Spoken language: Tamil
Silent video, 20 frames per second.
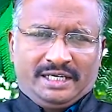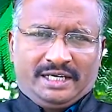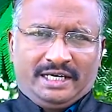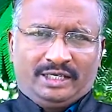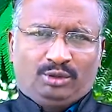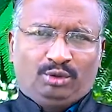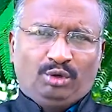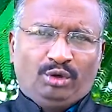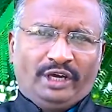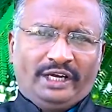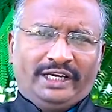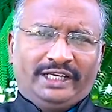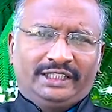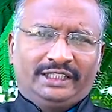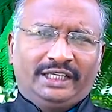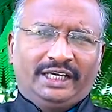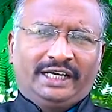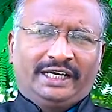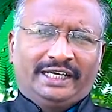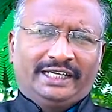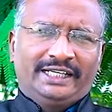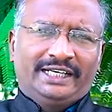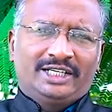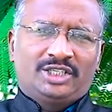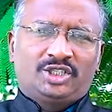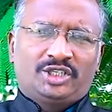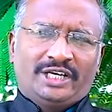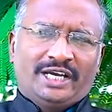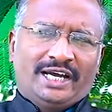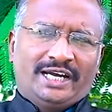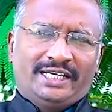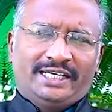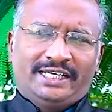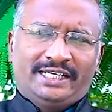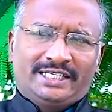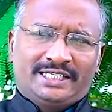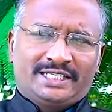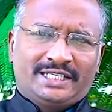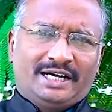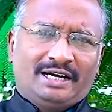கர்த்தருடைய தீர்க்கதர்சியாகிய
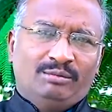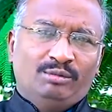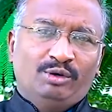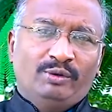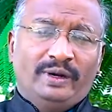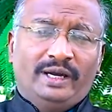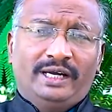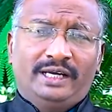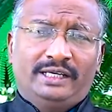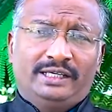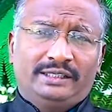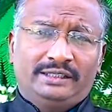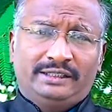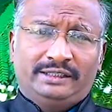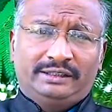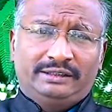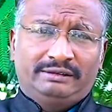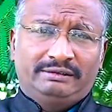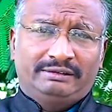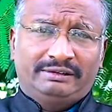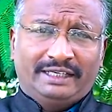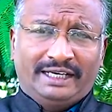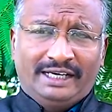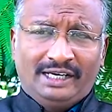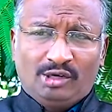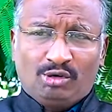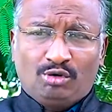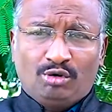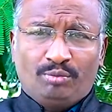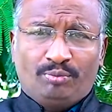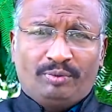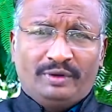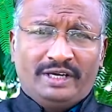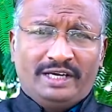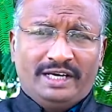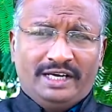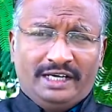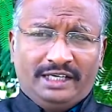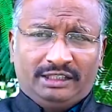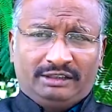ஆகிய சாமுவேல்
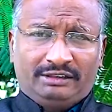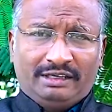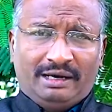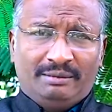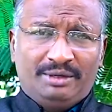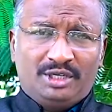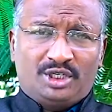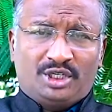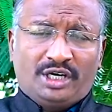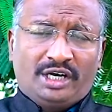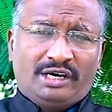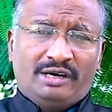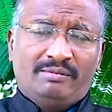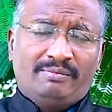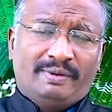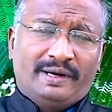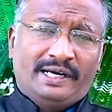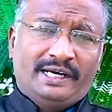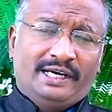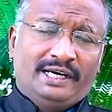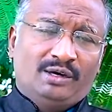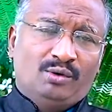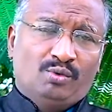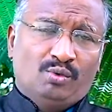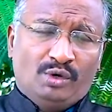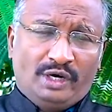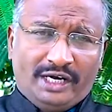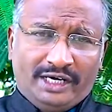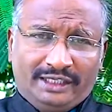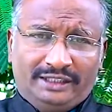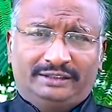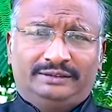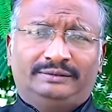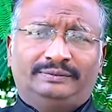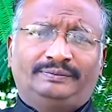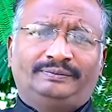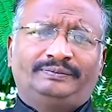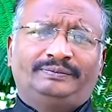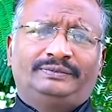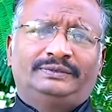தைலகோப்பியை எடுத்து அபிஷேகம் பண்ணின உடன்
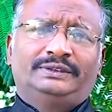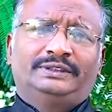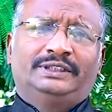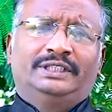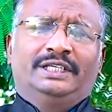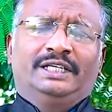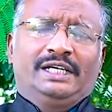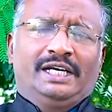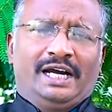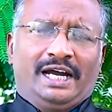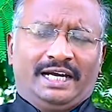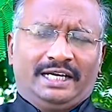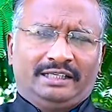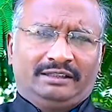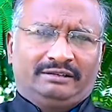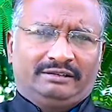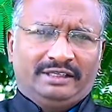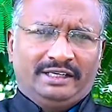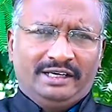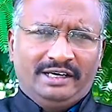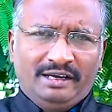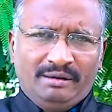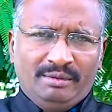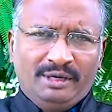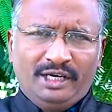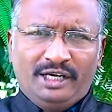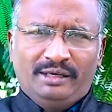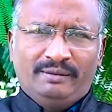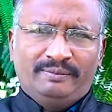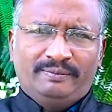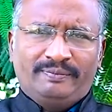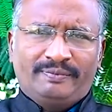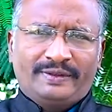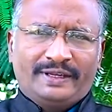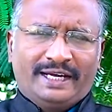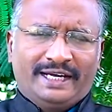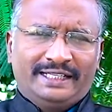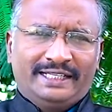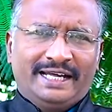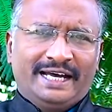அடுத்த நிமிடம்
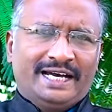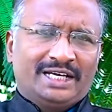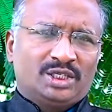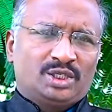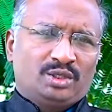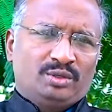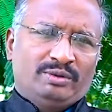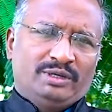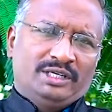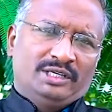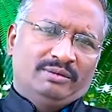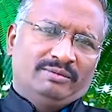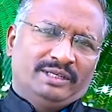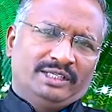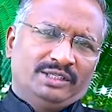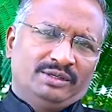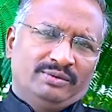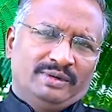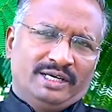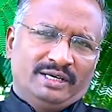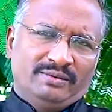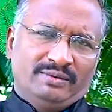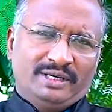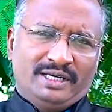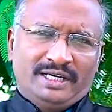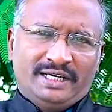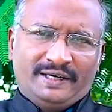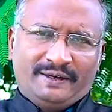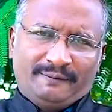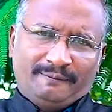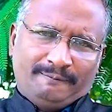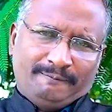அந்த ஆசிர்வாதம் வந்துவிடவில்லை